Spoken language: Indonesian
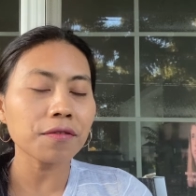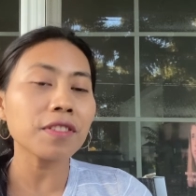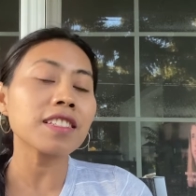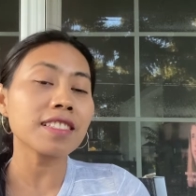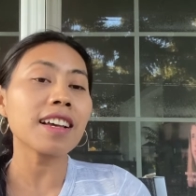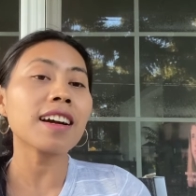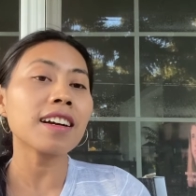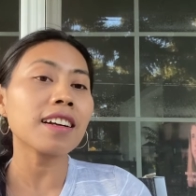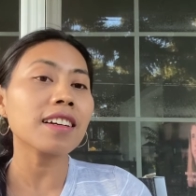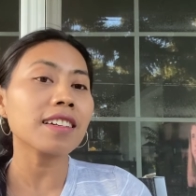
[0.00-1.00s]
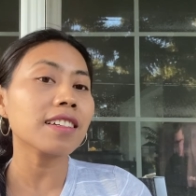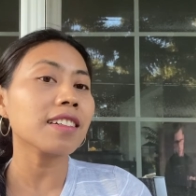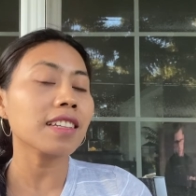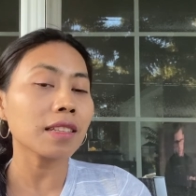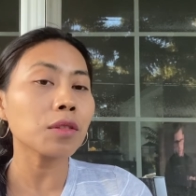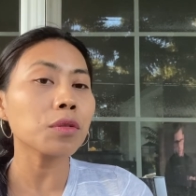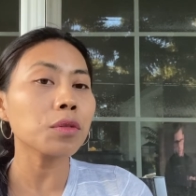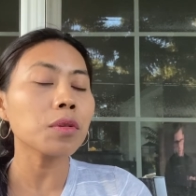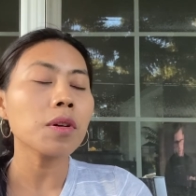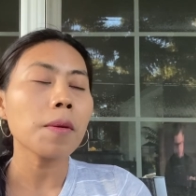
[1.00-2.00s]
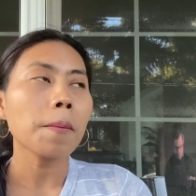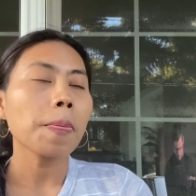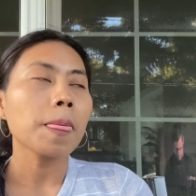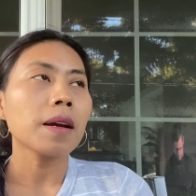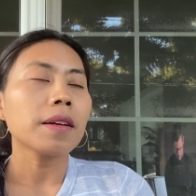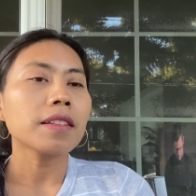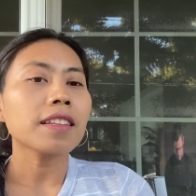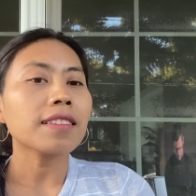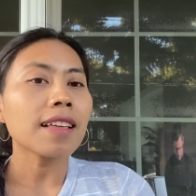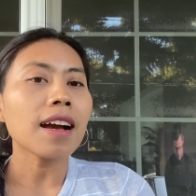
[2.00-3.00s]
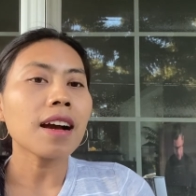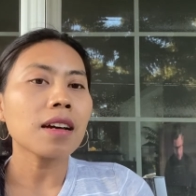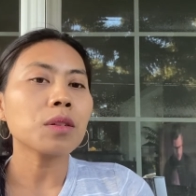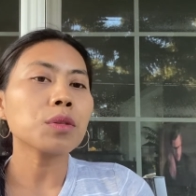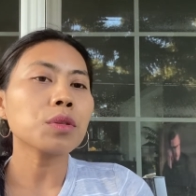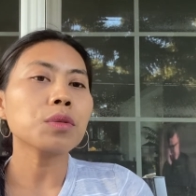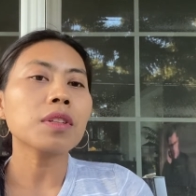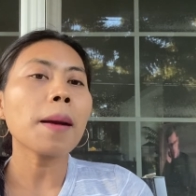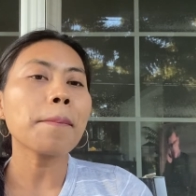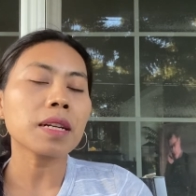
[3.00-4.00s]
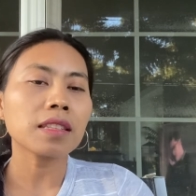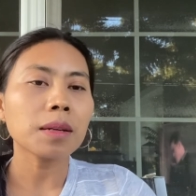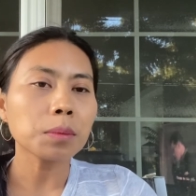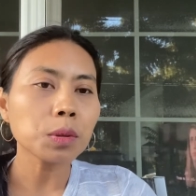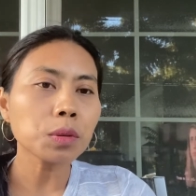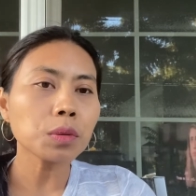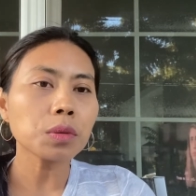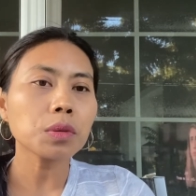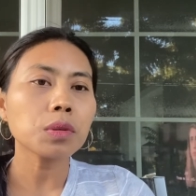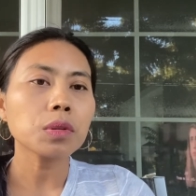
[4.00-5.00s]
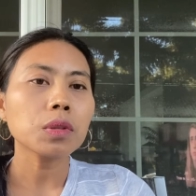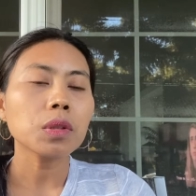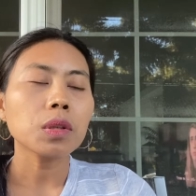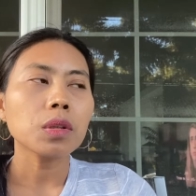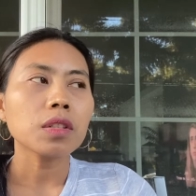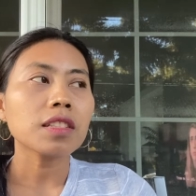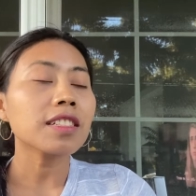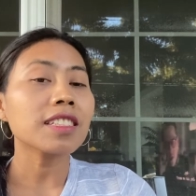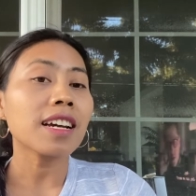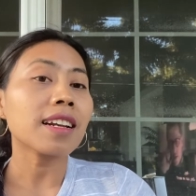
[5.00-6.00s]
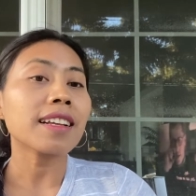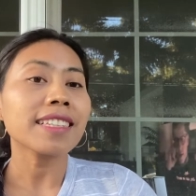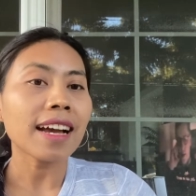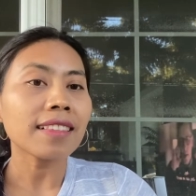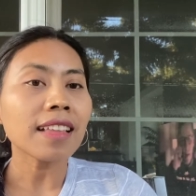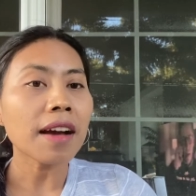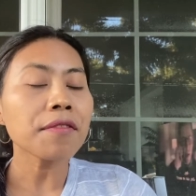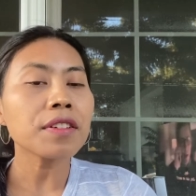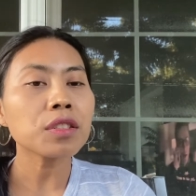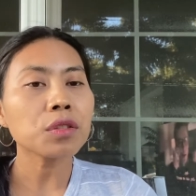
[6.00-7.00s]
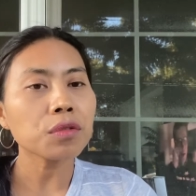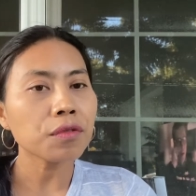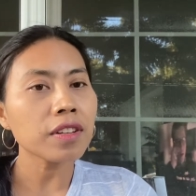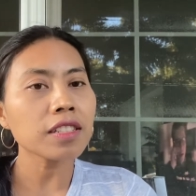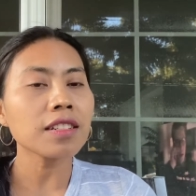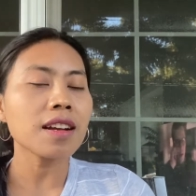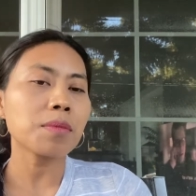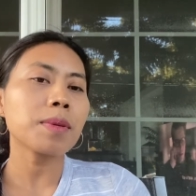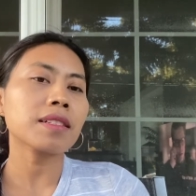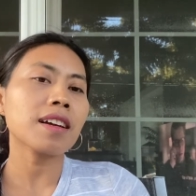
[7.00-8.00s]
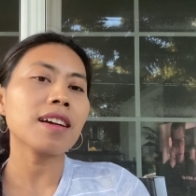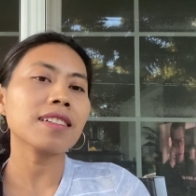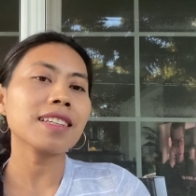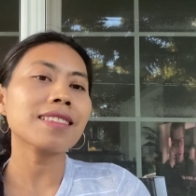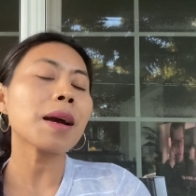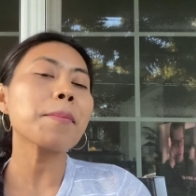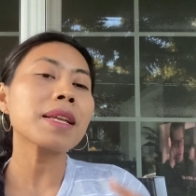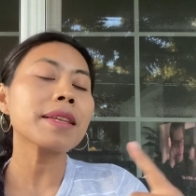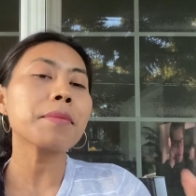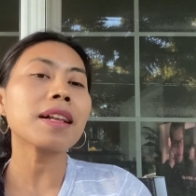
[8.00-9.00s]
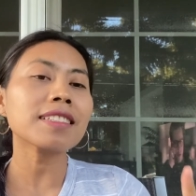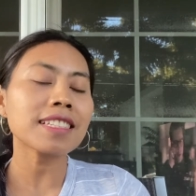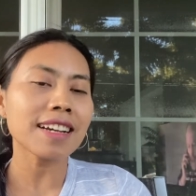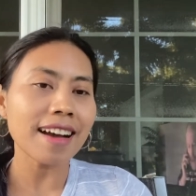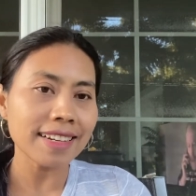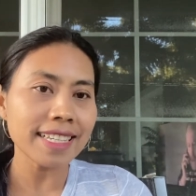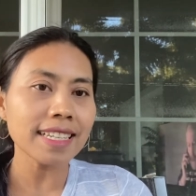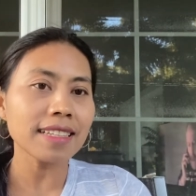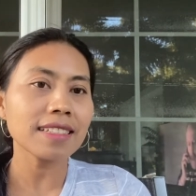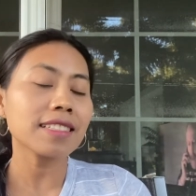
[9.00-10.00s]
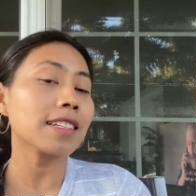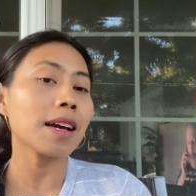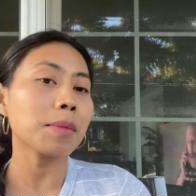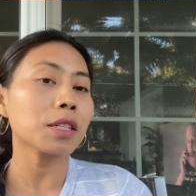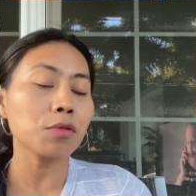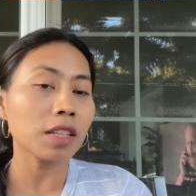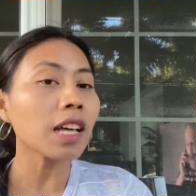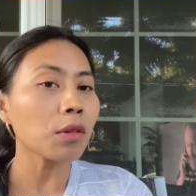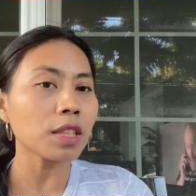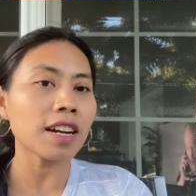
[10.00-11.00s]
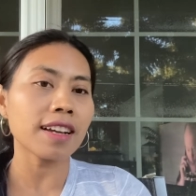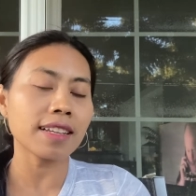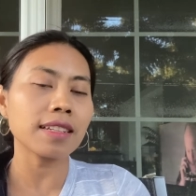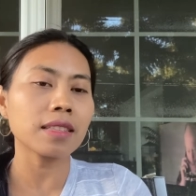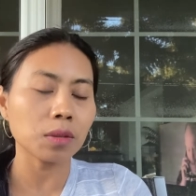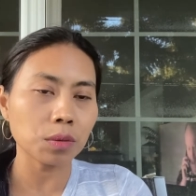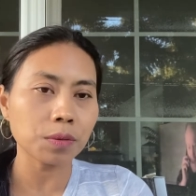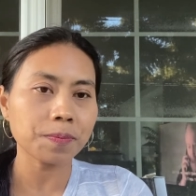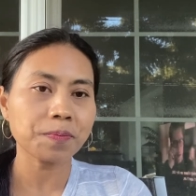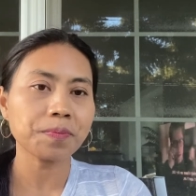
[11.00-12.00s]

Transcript: visa itu kita harus sudah bertemu secara nyata face to face dengan pasangan kita minimal sekali selama dua tahun terakhir itu.